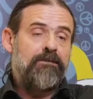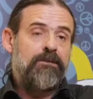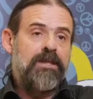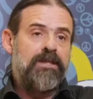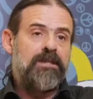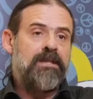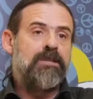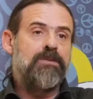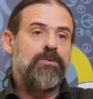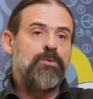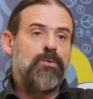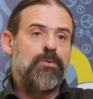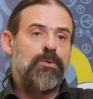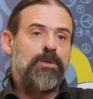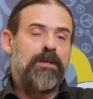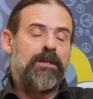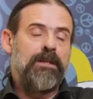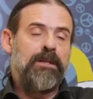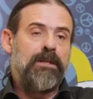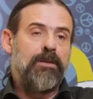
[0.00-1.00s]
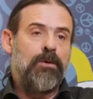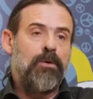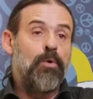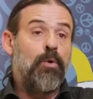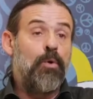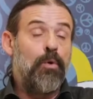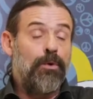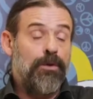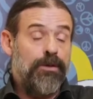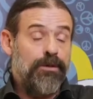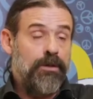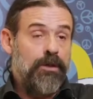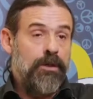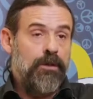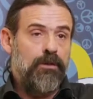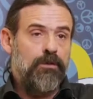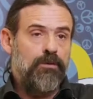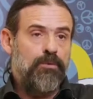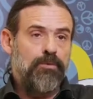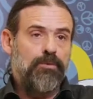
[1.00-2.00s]
Business School io
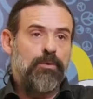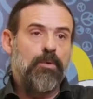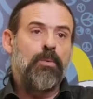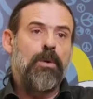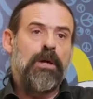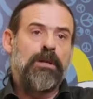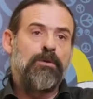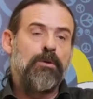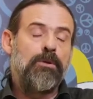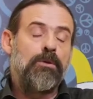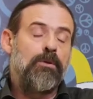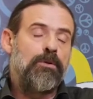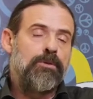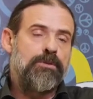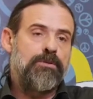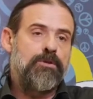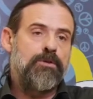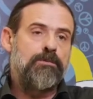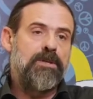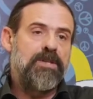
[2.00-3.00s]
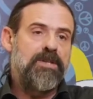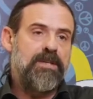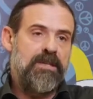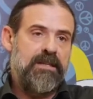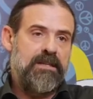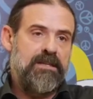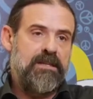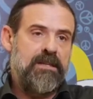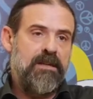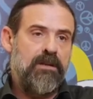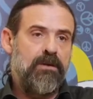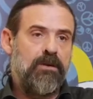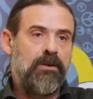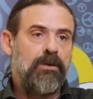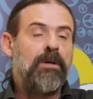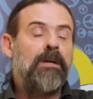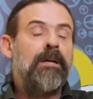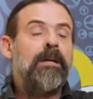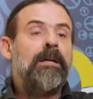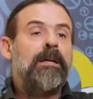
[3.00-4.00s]
coordino tutto quanto il corso
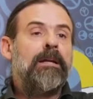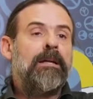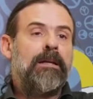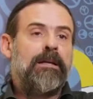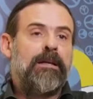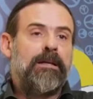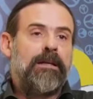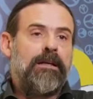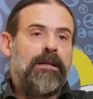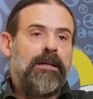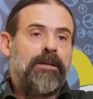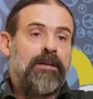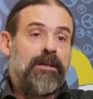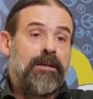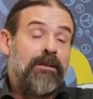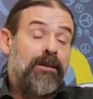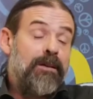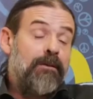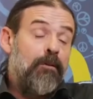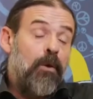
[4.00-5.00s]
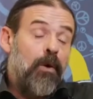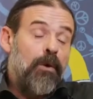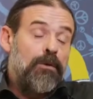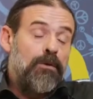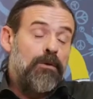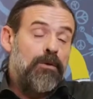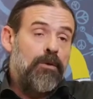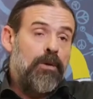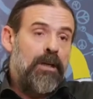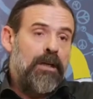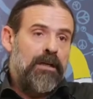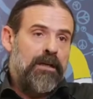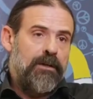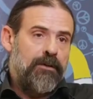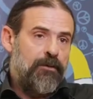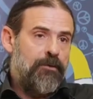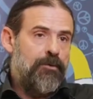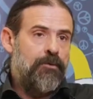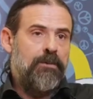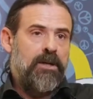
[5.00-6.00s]
specialistico eh, rivolto
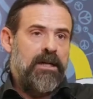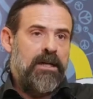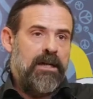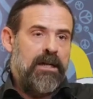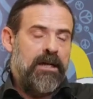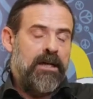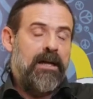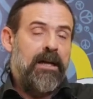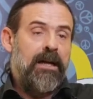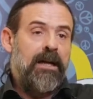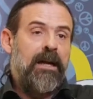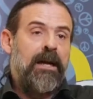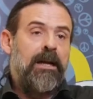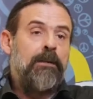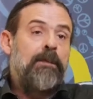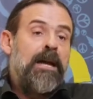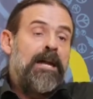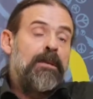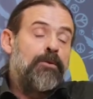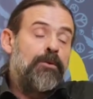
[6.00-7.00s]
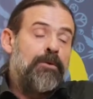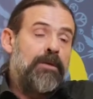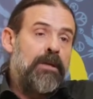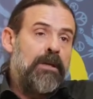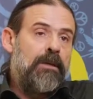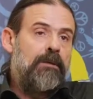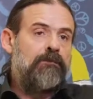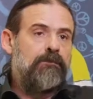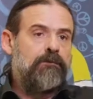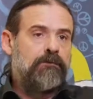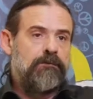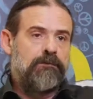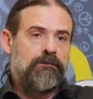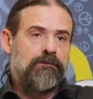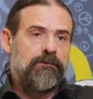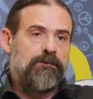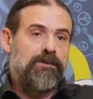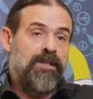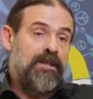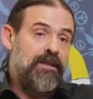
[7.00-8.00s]
all'agronomia e ai metodi
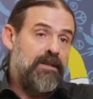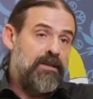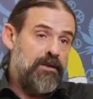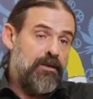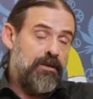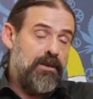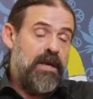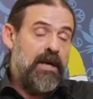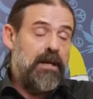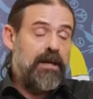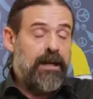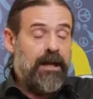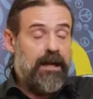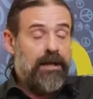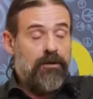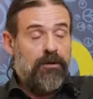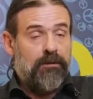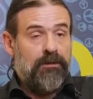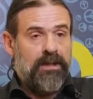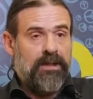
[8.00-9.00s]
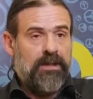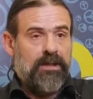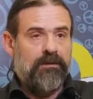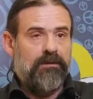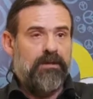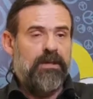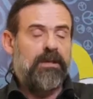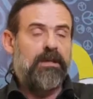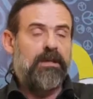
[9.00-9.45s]
tradizionali e innovativi